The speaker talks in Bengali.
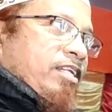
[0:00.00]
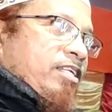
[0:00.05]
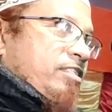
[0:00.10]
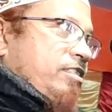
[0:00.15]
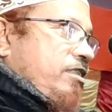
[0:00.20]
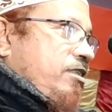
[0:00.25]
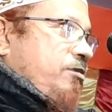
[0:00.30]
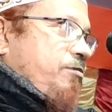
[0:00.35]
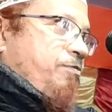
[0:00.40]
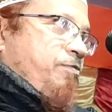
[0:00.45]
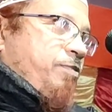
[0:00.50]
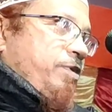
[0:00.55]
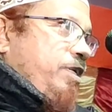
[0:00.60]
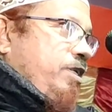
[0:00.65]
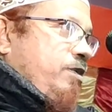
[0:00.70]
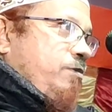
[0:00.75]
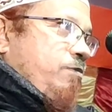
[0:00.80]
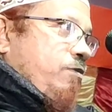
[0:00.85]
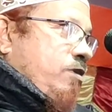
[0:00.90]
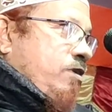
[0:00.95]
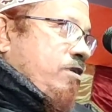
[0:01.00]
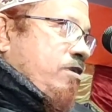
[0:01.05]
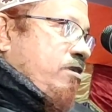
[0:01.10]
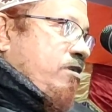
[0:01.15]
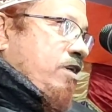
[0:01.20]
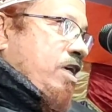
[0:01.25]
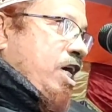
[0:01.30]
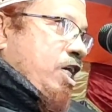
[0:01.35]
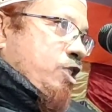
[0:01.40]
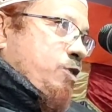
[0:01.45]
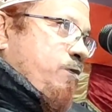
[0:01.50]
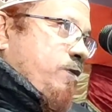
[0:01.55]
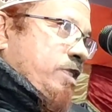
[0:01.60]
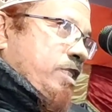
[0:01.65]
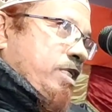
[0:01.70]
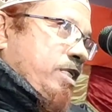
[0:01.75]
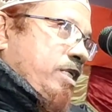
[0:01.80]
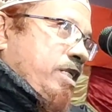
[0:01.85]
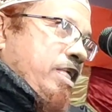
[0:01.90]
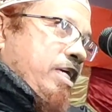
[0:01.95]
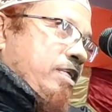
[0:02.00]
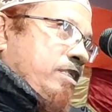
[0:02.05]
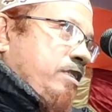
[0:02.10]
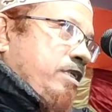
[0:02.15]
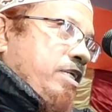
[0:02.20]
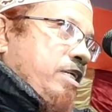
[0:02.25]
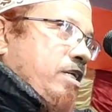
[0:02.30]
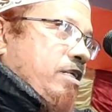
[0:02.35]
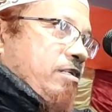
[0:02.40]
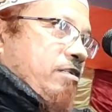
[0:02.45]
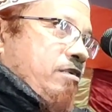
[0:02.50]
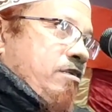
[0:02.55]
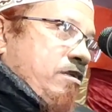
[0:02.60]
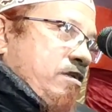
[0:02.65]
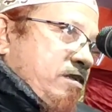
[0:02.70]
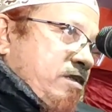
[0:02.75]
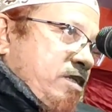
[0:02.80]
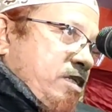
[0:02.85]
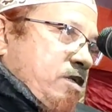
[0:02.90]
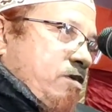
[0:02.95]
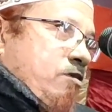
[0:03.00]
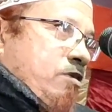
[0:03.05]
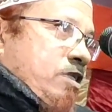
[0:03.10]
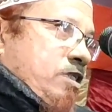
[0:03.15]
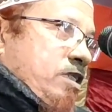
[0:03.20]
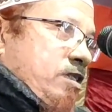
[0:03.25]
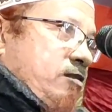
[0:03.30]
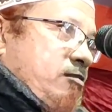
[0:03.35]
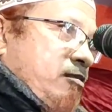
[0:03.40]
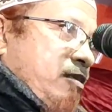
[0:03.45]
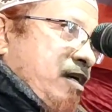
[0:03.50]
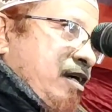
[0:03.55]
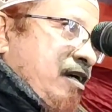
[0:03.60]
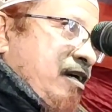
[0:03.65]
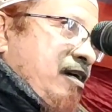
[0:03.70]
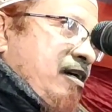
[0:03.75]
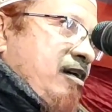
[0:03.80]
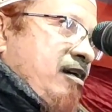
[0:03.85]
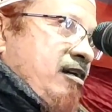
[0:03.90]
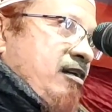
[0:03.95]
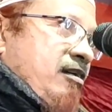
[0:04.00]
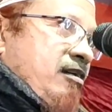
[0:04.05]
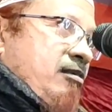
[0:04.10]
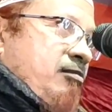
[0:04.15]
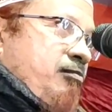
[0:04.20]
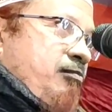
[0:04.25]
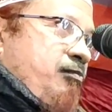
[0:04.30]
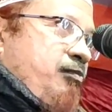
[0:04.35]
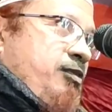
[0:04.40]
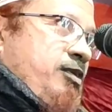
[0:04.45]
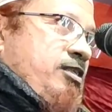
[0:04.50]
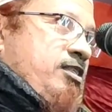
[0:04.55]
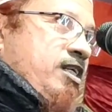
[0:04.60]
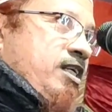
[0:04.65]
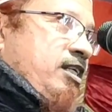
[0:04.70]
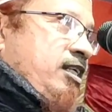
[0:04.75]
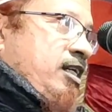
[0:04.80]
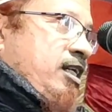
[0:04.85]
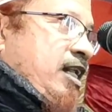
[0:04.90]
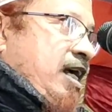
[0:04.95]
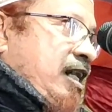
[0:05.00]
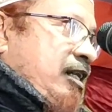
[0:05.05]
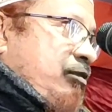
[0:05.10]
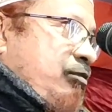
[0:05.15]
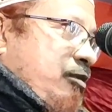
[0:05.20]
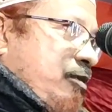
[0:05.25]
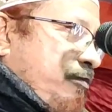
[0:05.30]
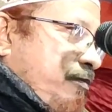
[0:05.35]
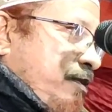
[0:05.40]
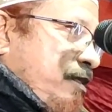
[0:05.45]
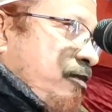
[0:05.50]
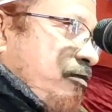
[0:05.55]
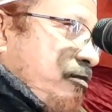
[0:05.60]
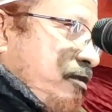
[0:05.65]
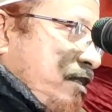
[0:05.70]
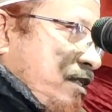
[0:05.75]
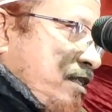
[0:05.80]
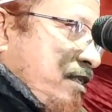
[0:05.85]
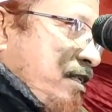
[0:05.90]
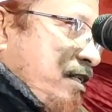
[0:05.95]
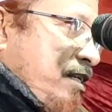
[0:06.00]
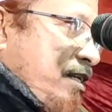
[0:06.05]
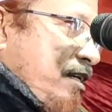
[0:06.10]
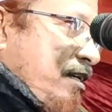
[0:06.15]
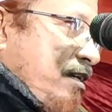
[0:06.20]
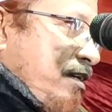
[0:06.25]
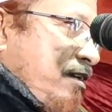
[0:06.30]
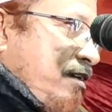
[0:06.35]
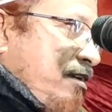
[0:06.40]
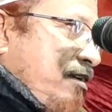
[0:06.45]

আনাসের ফিট মনে হয় হাসপাতালে না নিয়ে আর ঠিক করা যেত না ফিটাই লাল করে ফেলতো ঠিক কিনা